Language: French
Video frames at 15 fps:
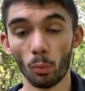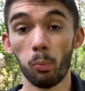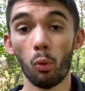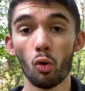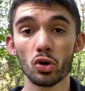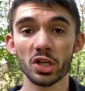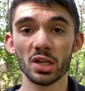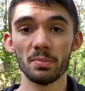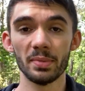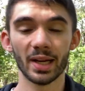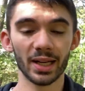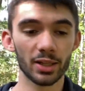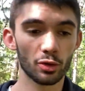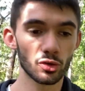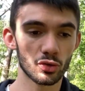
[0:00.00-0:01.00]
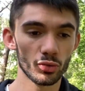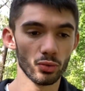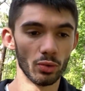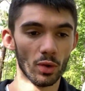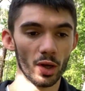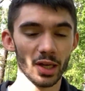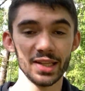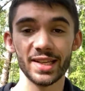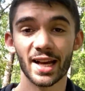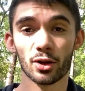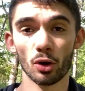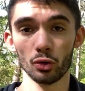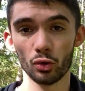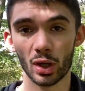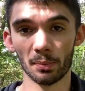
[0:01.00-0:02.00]
projet mérite que tu y
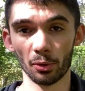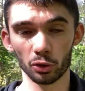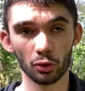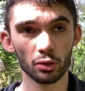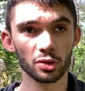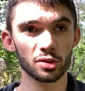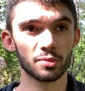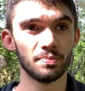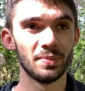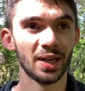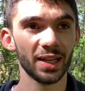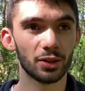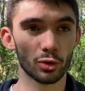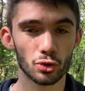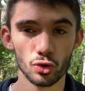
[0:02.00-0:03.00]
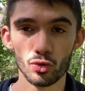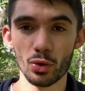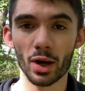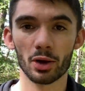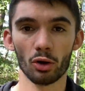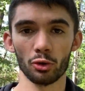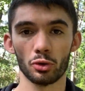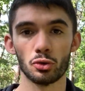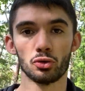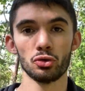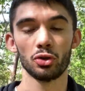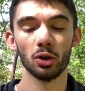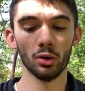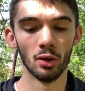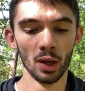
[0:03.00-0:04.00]
accordes de l'importance, mérite que tu lui accordes du
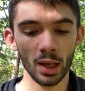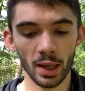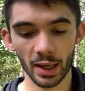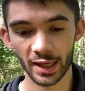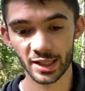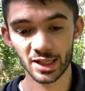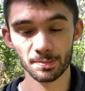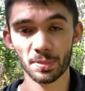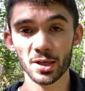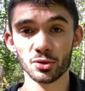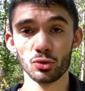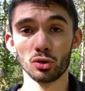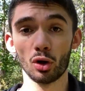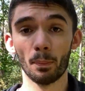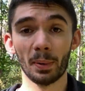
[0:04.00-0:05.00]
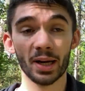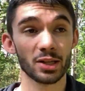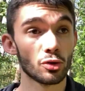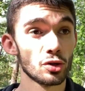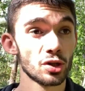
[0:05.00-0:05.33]
temps et qu'il passe du temps presque